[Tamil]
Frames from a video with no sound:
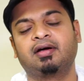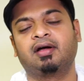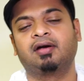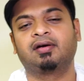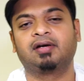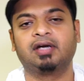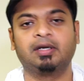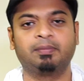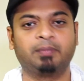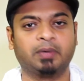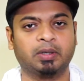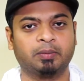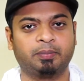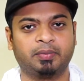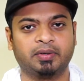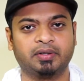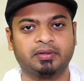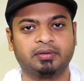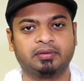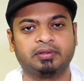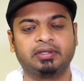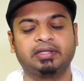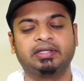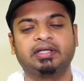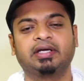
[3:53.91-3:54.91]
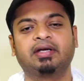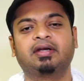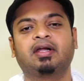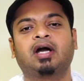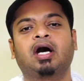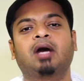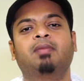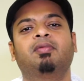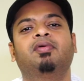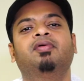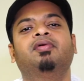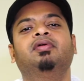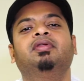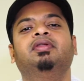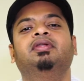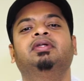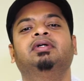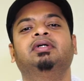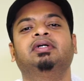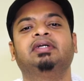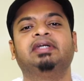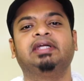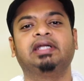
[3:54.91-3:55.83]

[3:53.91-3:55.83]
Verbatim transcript: கால்குலேட் பண்ணப்படுது இதே நாம் வந்து